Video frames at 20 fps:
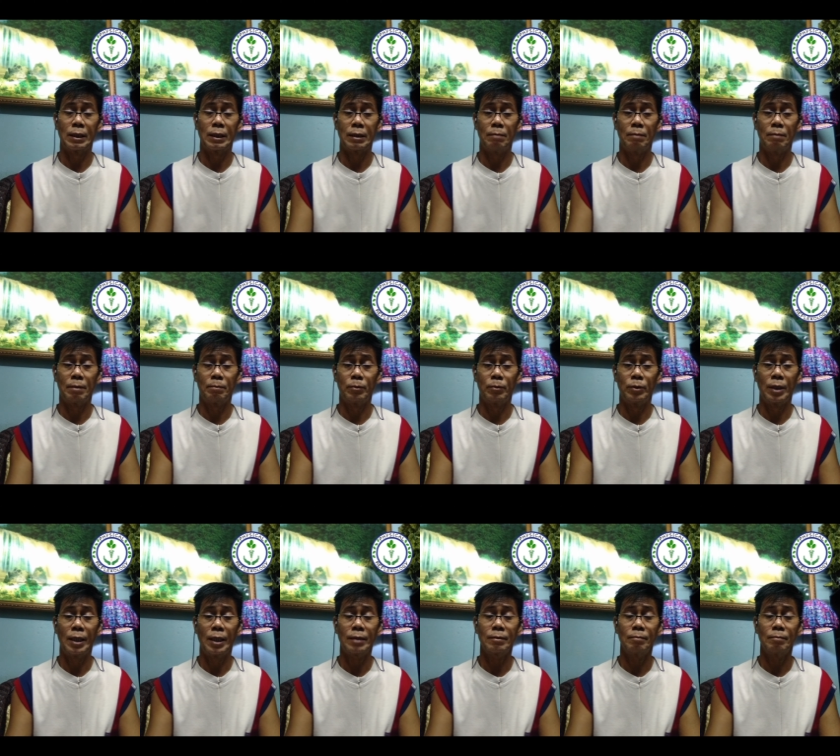natin
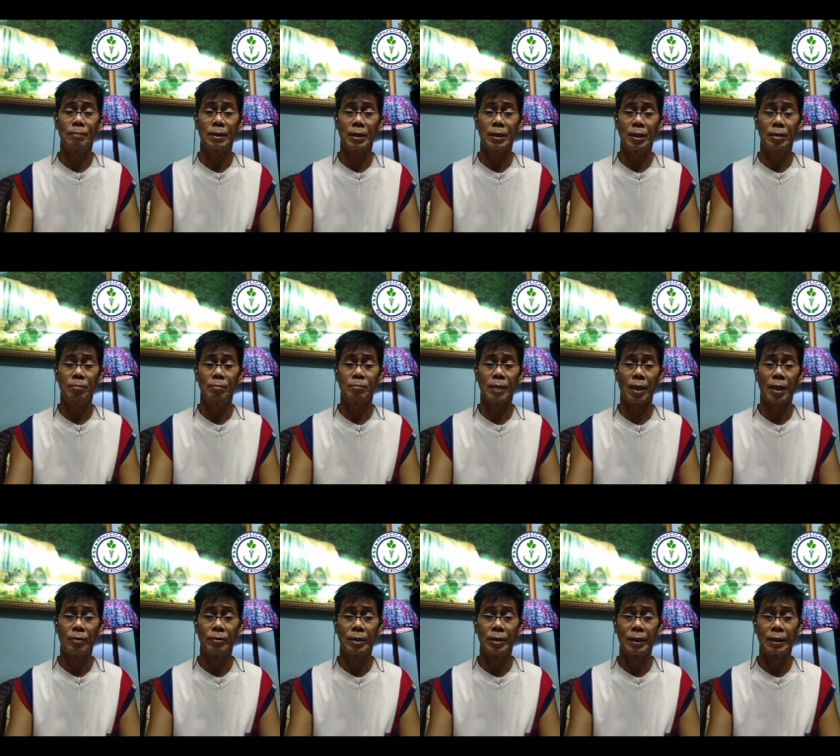magpuyat, mag-inom
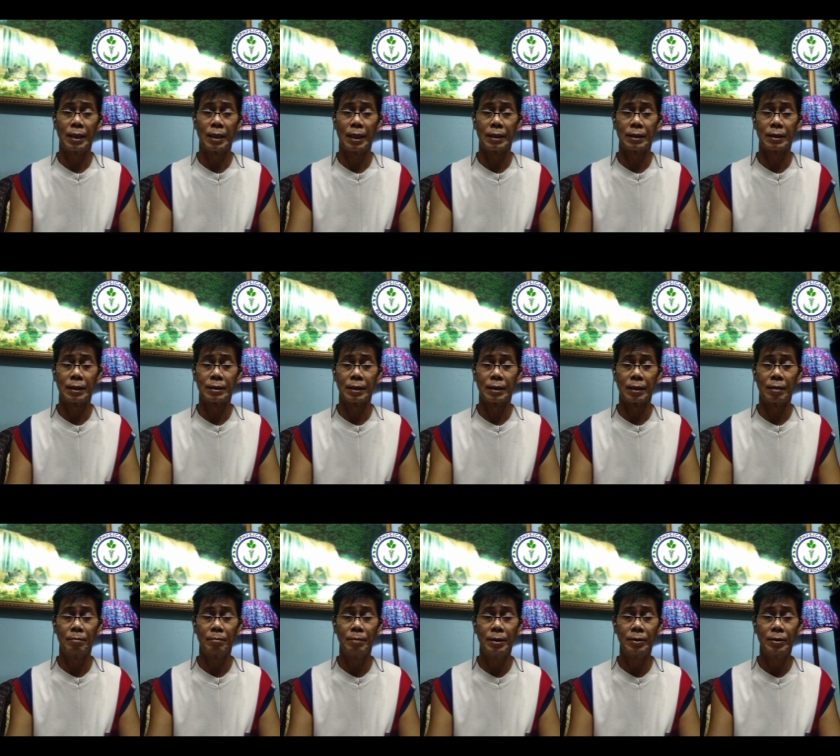tayo ng gatas sa
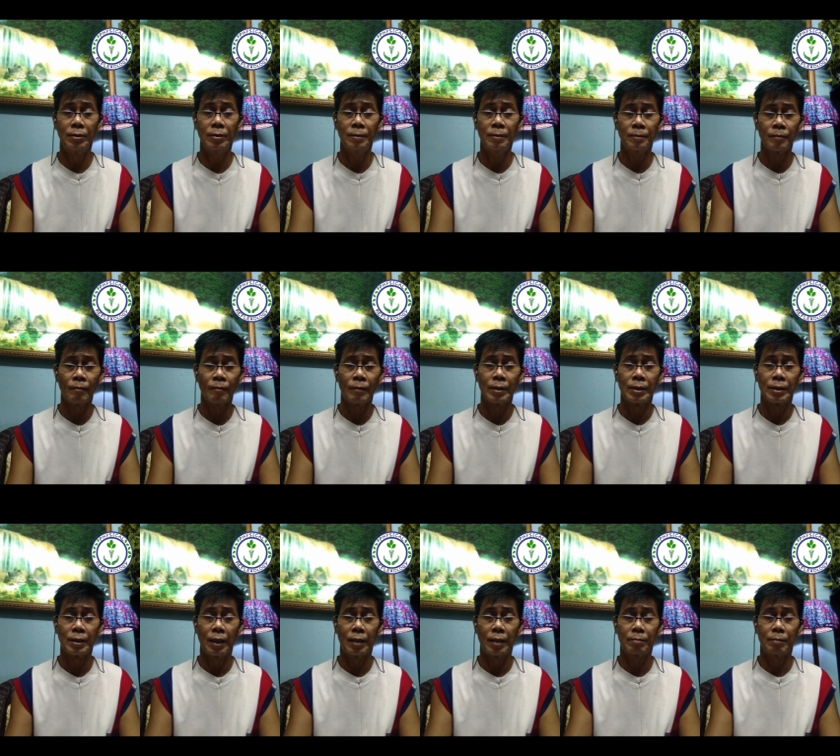gabi, no?
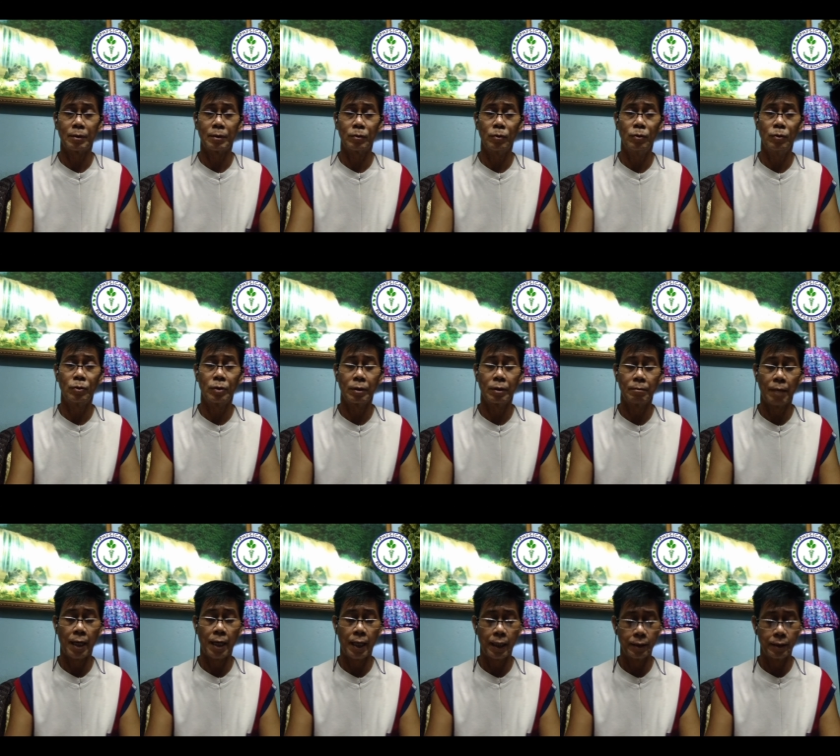At matulog ng
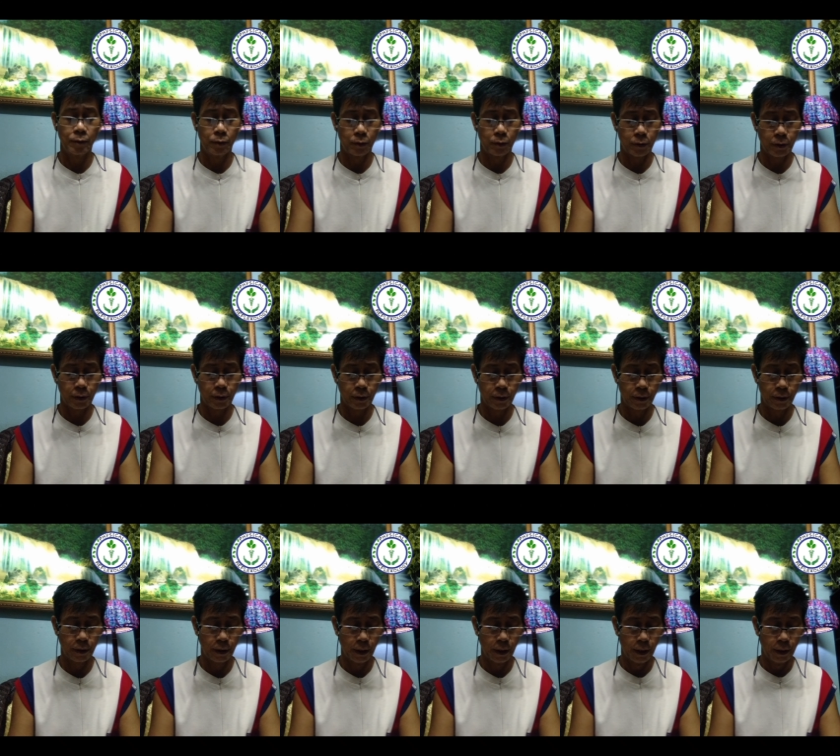maayos,
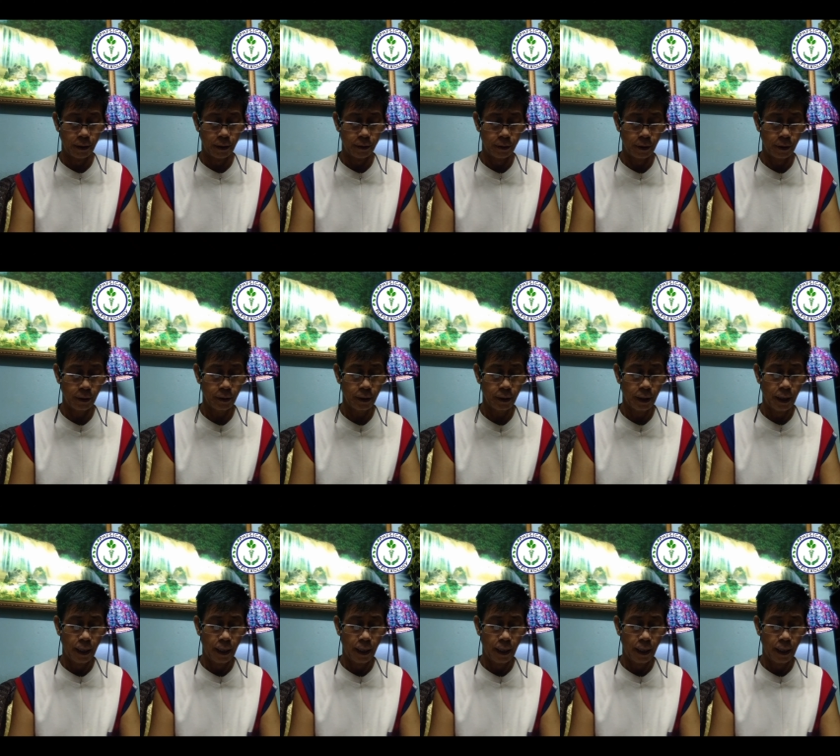no?